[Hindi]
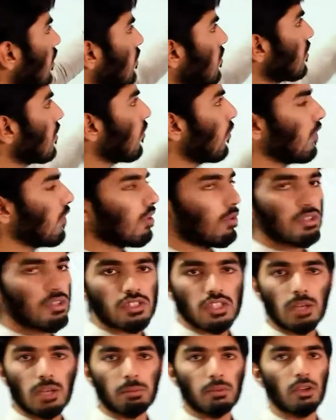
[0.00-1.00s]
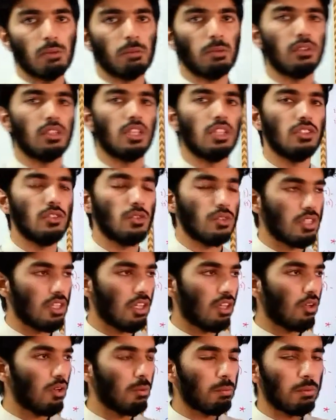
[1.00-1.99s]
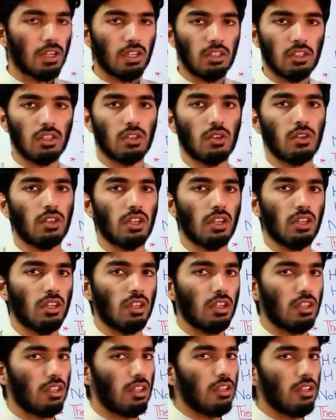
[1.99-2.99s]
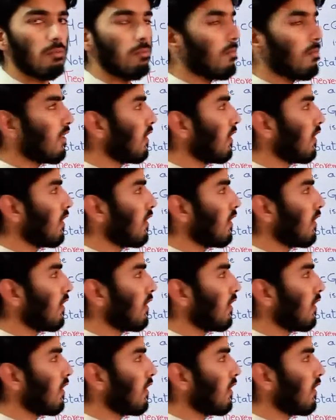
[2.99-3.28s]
हैं उसका कोई ना कोई सब ग्रुप होता है जो उसी ग्रुप के अंदर कंटेन करता है